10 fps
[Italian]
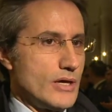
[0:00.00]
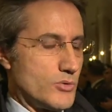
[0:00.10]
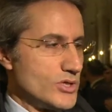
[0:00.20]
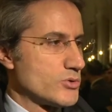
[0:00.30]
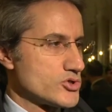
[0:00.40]

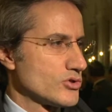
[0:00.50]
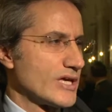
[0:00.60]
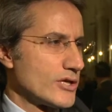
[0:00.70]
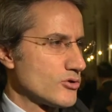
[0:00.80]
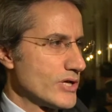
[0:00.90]
quindi questo
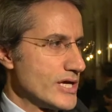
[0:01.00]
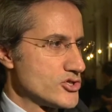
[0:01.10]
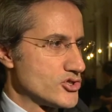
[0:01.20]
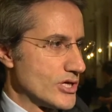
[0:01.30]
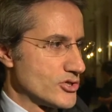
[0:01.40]
decreto
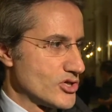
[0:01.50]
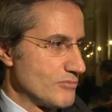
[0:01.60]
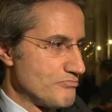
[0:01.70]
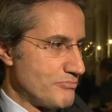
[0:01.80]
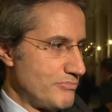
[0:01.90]
legge c'è
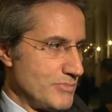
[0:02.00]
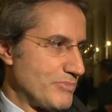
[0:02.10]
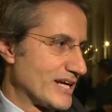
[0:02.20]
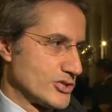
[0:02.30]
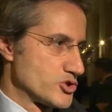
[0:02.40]
in
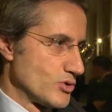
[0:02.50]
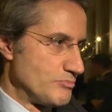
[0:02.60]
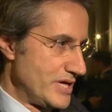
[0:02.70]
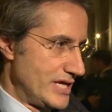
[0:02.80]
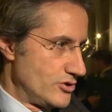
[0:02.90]
parte il suo
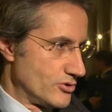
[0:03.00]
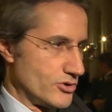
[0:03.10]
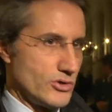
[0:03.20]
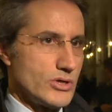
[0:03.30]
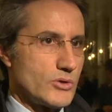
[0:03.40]
impegno,
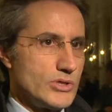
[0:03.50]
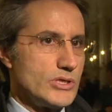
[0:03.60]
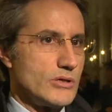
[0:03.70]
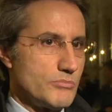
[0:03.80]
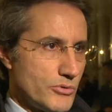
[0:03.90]
no?
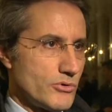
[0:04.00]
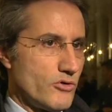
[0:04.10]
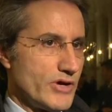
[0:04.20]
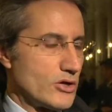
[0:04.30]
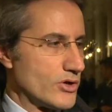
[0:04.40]
quindi il
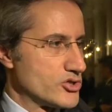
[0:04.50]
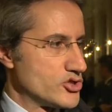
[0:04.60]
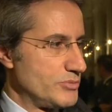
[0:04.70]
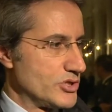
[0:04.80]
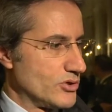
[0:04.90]
governo ha
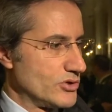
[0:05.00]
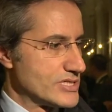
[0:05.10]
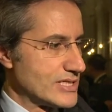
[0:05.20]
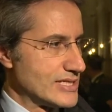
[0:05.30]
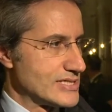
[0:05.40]
recepito
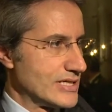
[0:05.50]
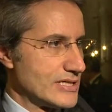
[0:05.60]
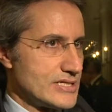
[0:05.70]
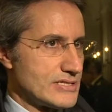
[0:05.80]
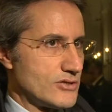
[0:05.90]
l'istanza e la
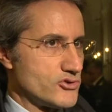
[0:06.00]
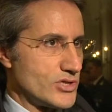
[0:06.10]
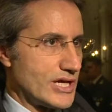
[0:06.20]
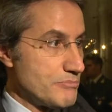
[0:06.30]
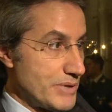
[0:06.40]
richiesta della
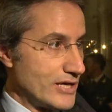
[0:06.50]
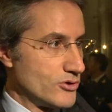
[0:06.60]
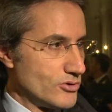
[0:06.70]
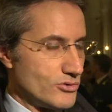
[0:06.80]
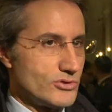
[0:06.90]
Regione
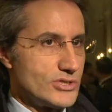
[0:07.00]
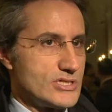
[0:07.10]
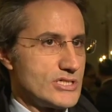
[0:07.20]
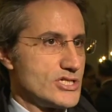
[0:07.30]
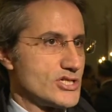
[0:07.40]
Campania, io
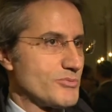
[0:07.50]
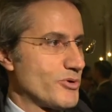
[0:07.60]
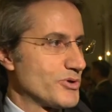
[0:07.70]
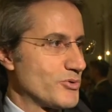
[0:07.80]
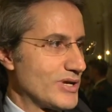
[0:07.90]
dissi
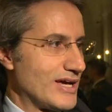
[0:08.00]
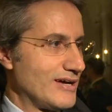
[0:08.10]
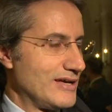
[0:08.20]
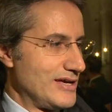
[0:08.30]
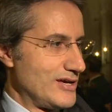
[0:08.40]
proprio in
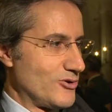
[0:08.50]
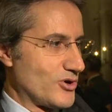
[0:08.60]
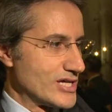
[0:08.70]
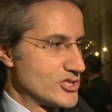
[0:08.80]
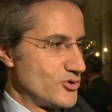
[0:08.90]
quella
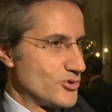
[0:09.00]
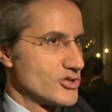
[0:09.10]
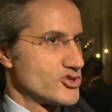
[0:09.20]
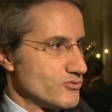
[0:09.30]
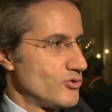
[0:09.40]

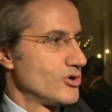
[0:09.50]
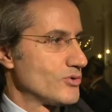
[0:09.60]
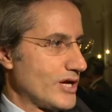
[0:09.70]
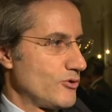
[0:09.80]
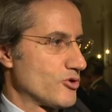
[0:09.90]
occasione ci vuole
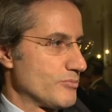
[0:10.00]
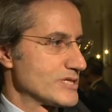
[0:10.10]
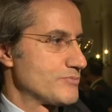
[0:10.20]
una norma